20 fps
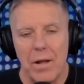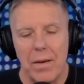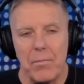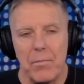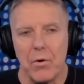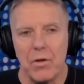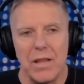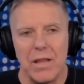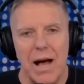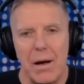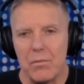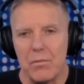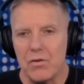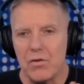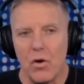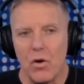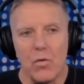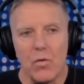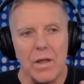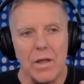un, spot
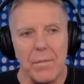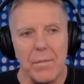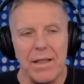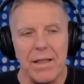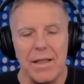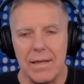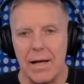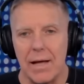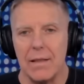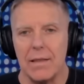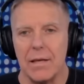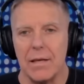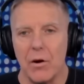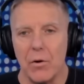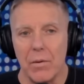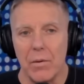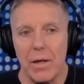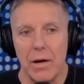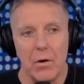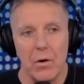absolutamente
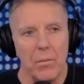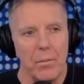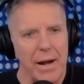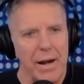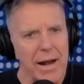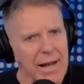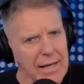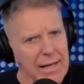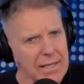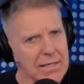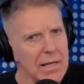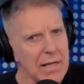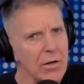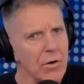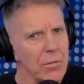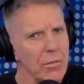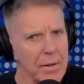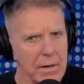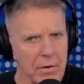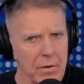antigobierno, para que si
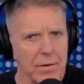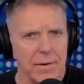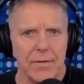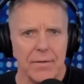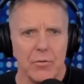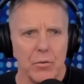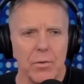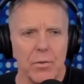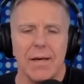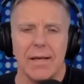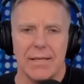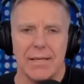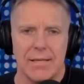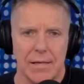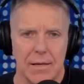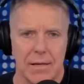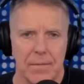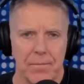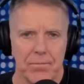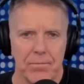el gobierno que
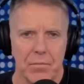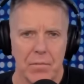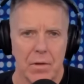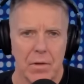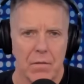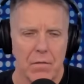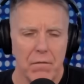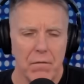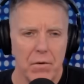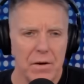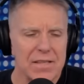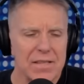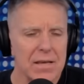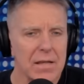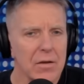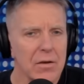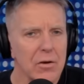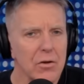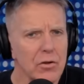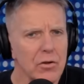estuviese
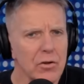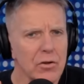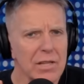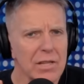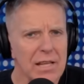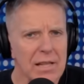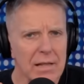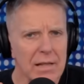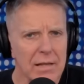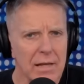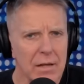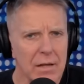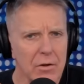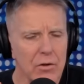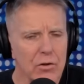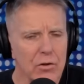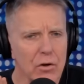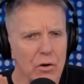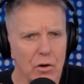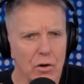fuese de otro tinte,
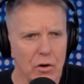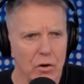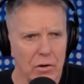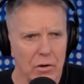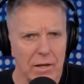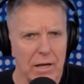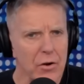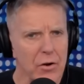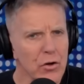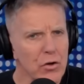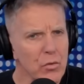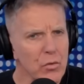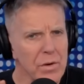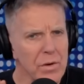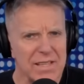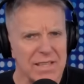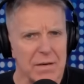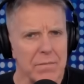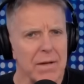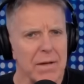de otro corte, no
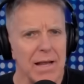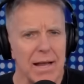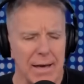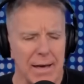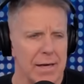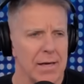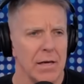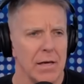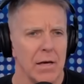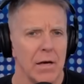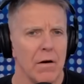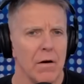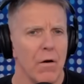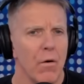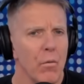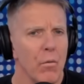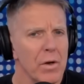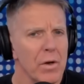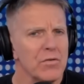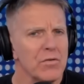estuviese mi ley,
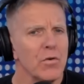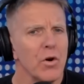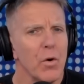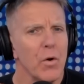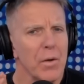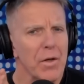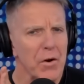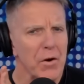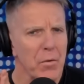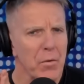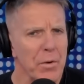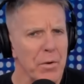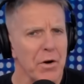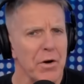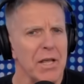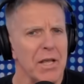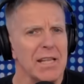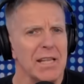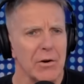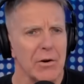hubiese un gobierno
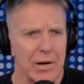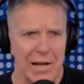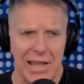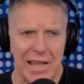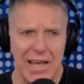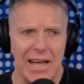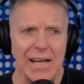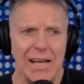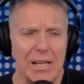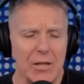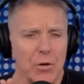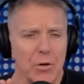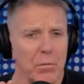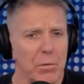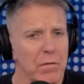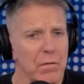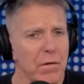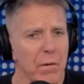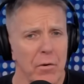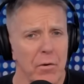peronista o radical, y
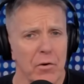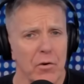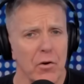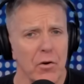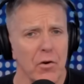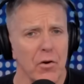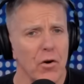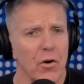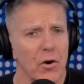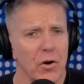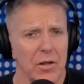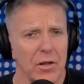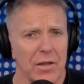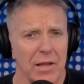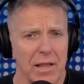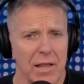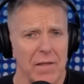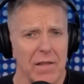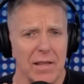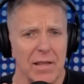esto por favor no lo
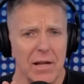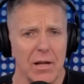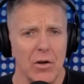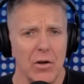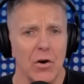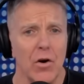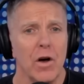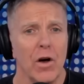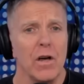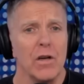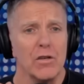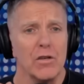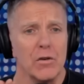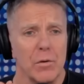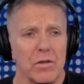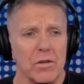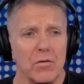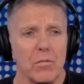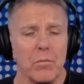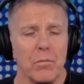corten, edítenlo,
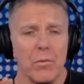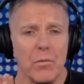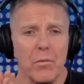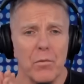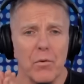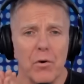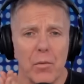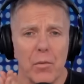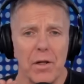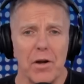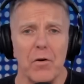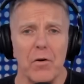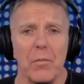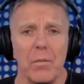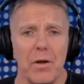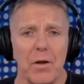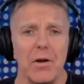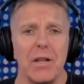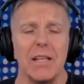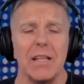si hubiese un, un
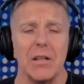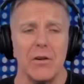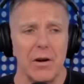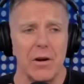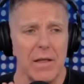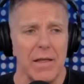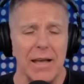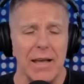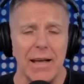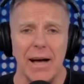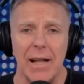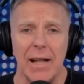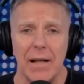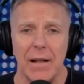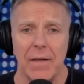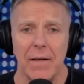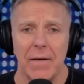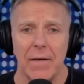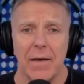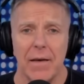gobierno peronista o
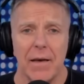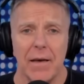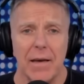radical